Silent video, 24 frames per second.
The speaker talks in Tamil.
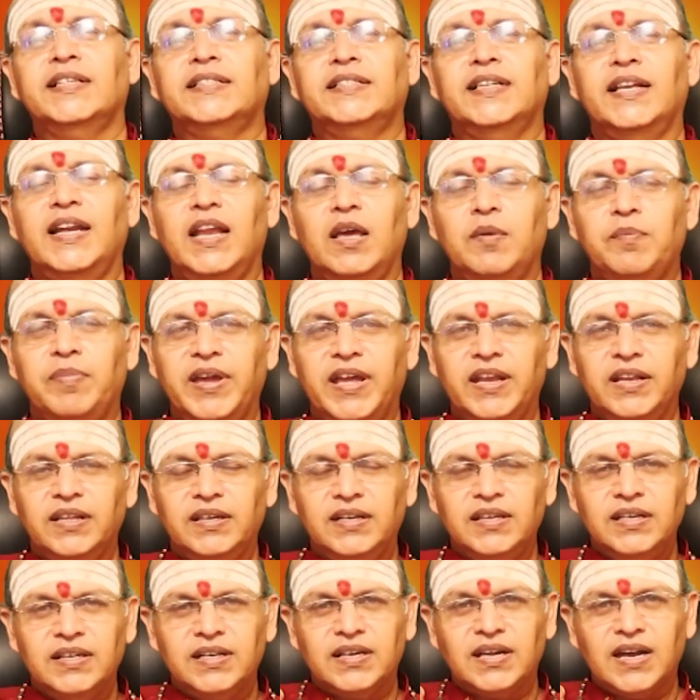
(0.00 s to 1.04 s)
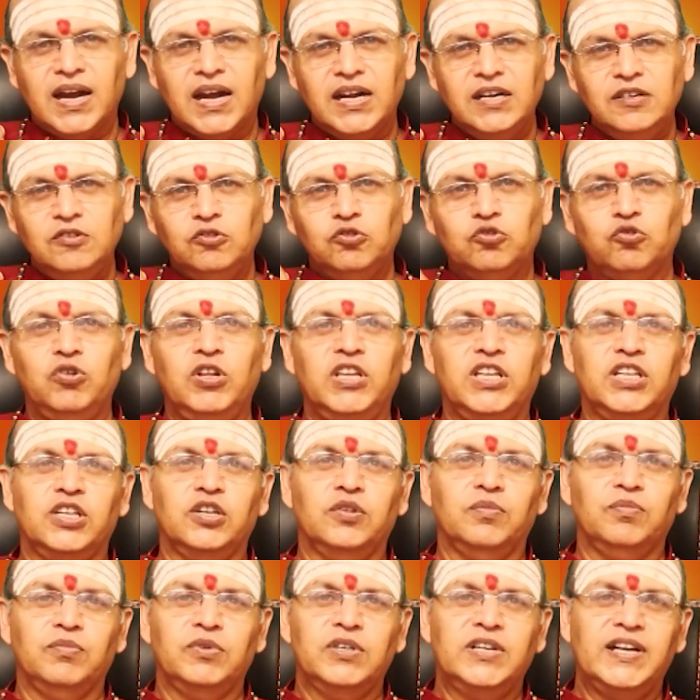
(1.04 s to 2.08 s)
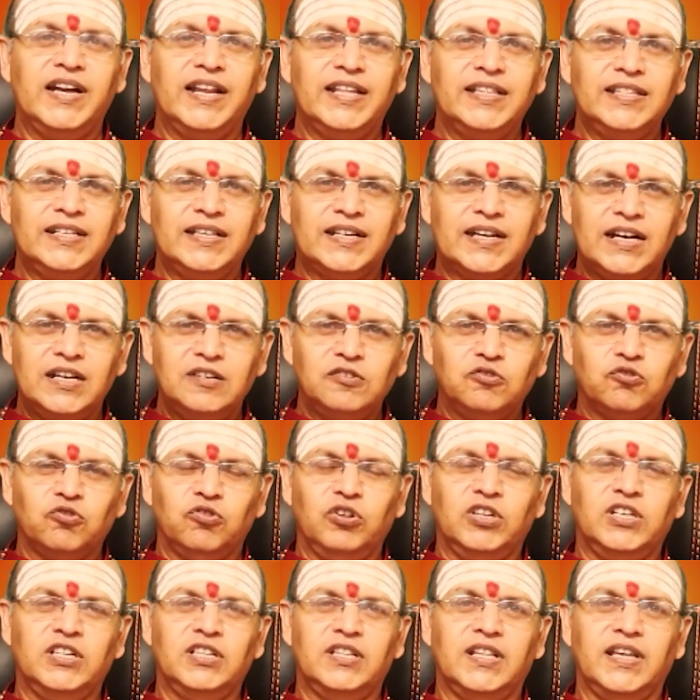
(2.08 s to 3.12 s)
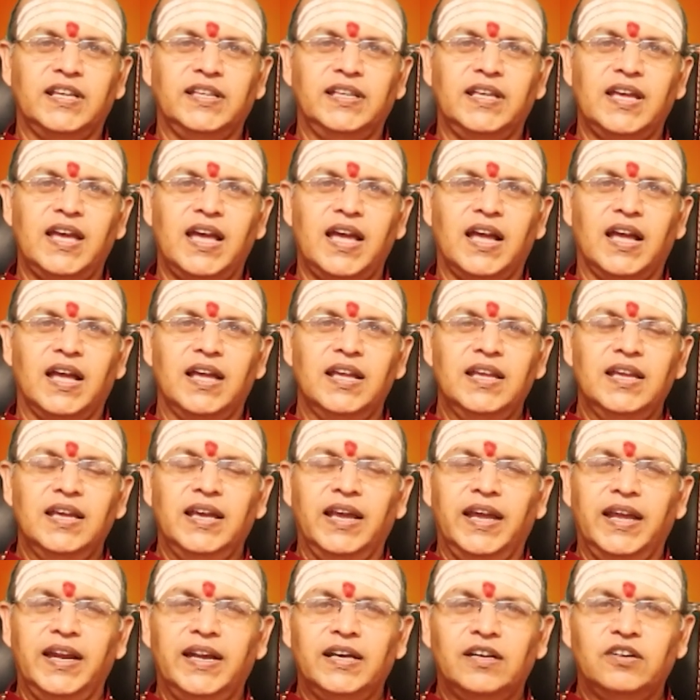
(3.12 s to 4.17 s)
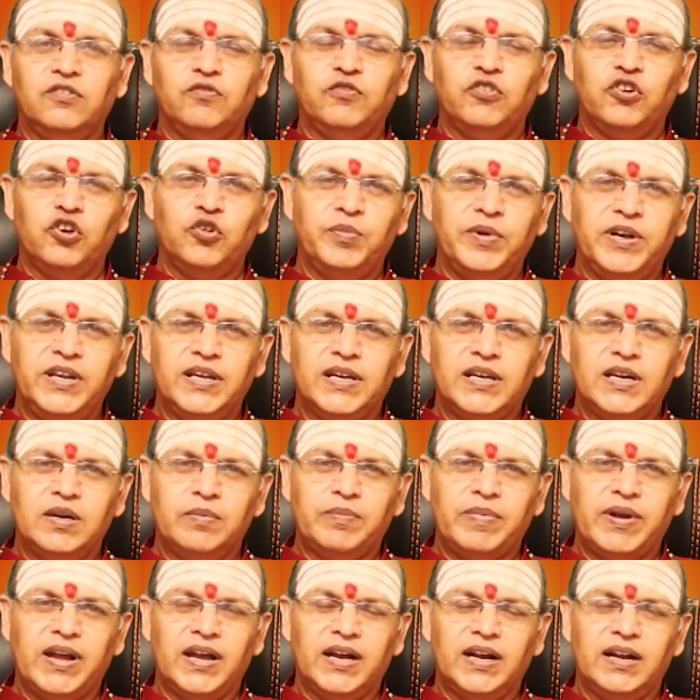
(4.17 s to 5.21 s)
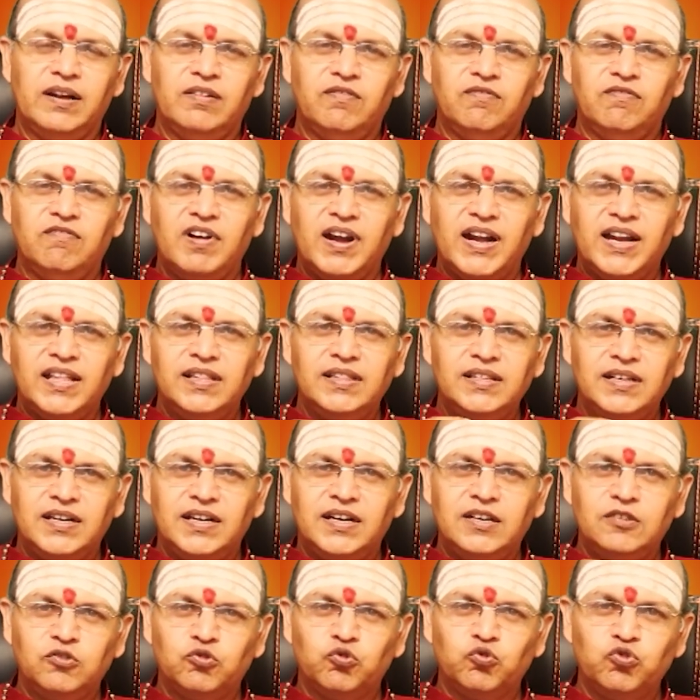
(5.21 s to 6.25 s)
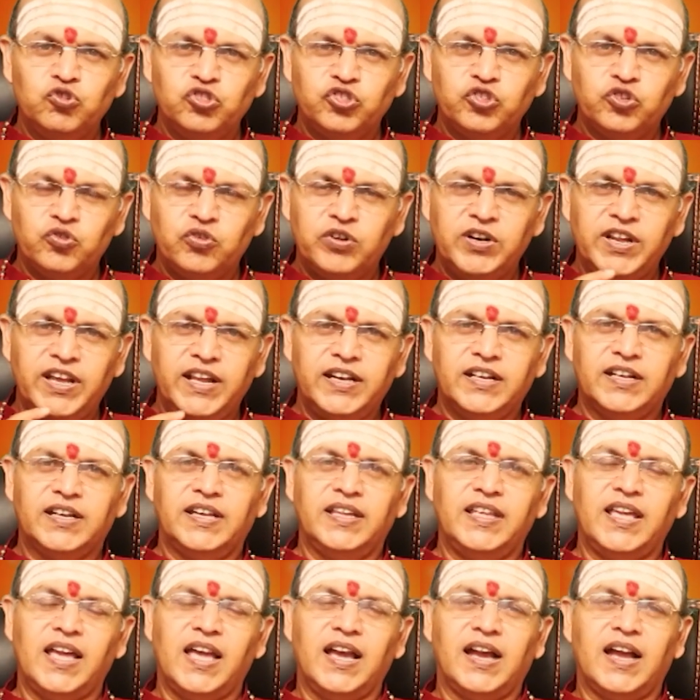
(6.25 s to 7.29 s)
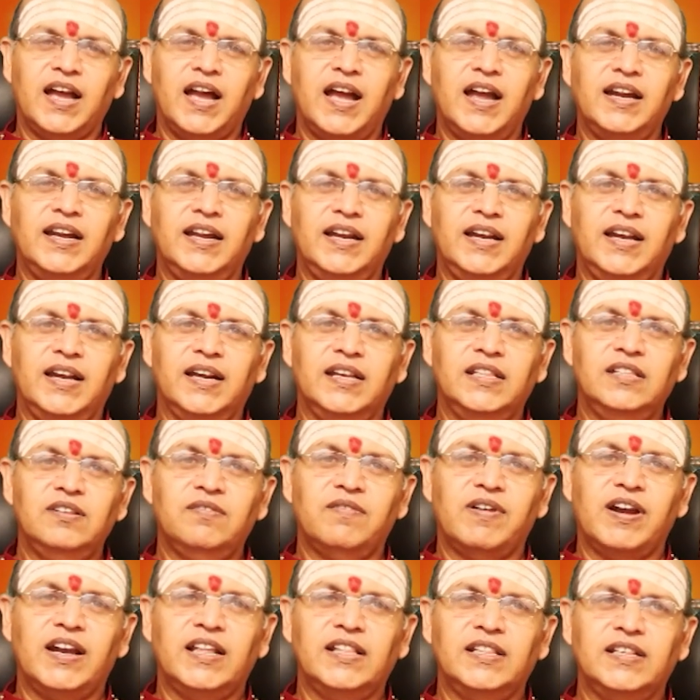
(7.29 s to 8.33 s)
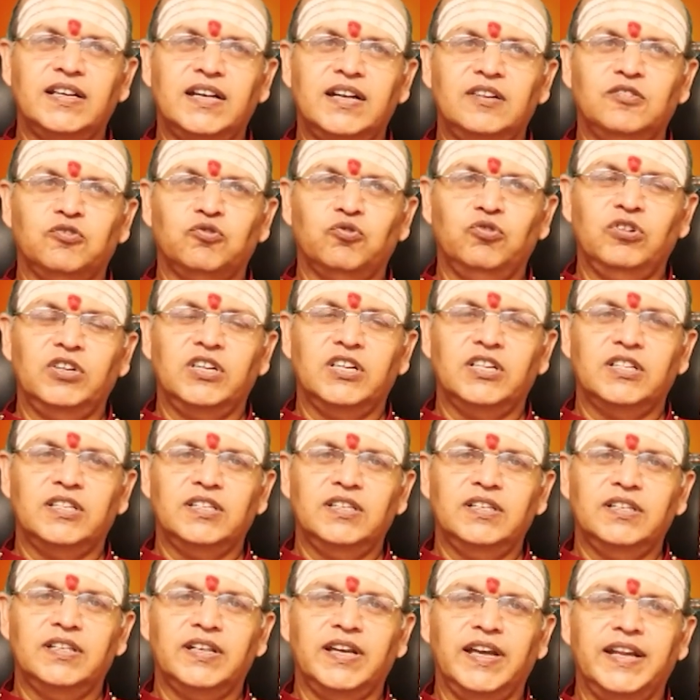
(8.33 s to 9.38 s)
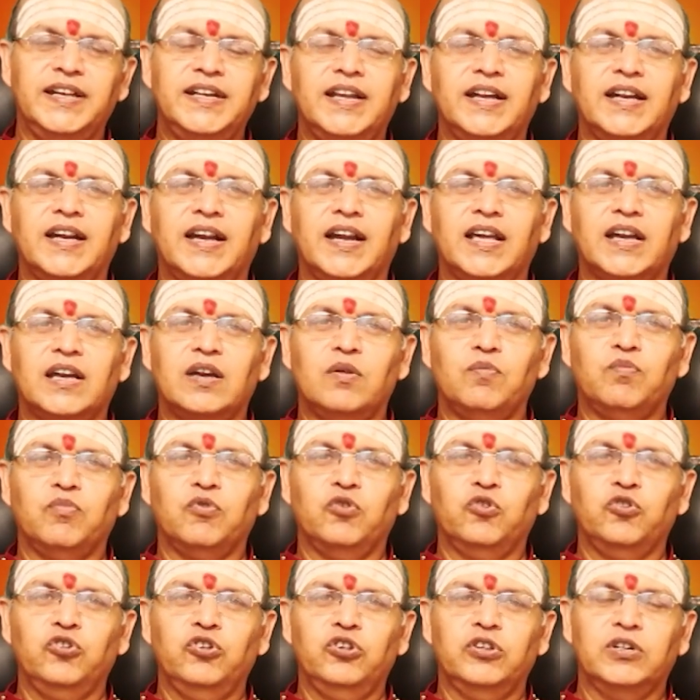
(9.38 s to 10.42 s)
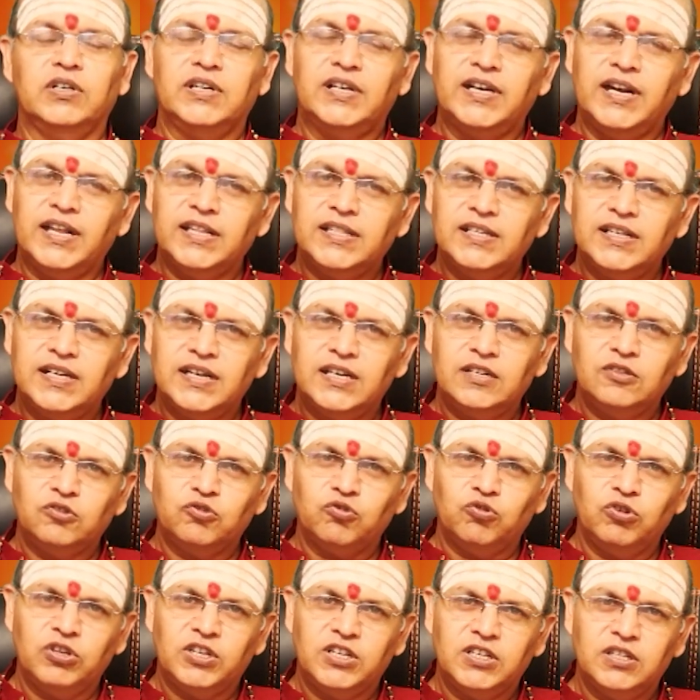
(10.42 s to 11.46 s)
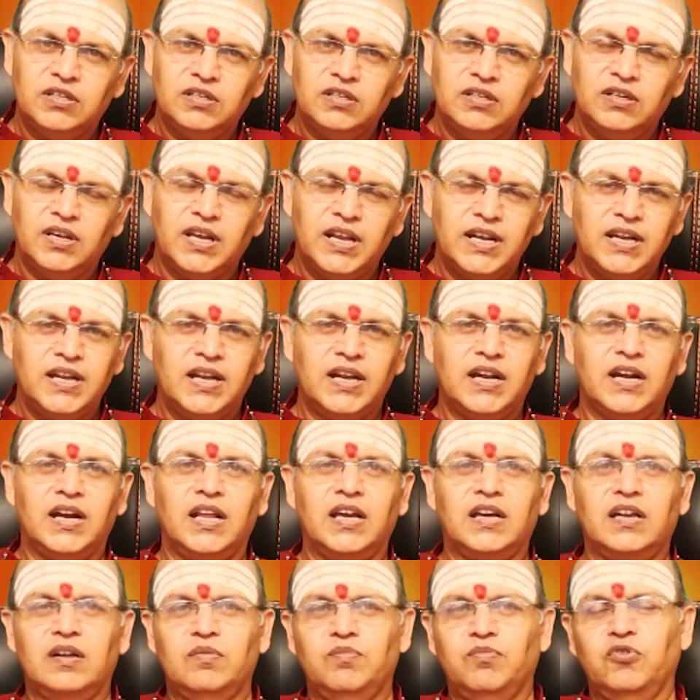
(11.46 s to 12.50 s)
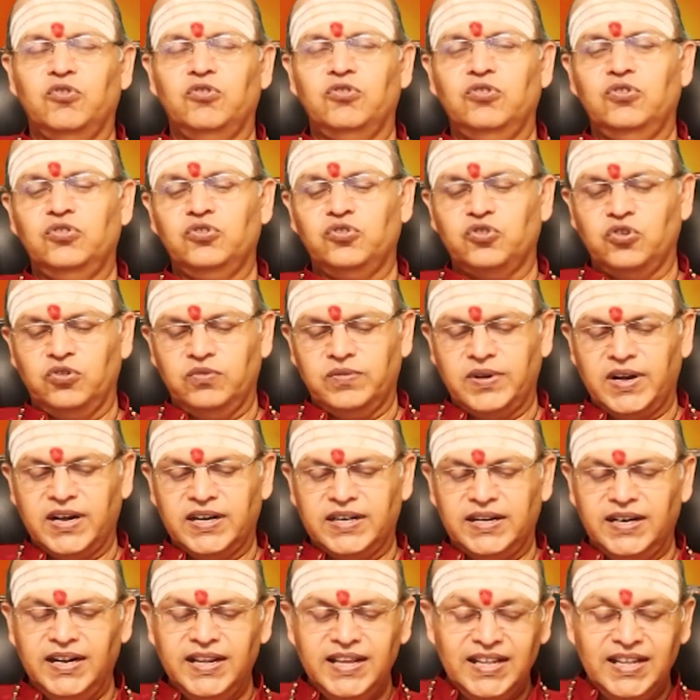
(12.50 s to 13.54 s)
சில பேருக்கு கண் துடிக்கும் இடது கண் துடிக்குது ஐயா எனக்கு ஃபோன் பண்ணி கேட்பாங்க வலது கண் துடிச்சு கொண்டே இருக்கையா காலையிலேருந்து வலது கண் துடிக்குது என்ன நடக்க போகுது இடது கண் துடிக்குது என்ன நடக்க போகுதுன்னு சொல்வாங்க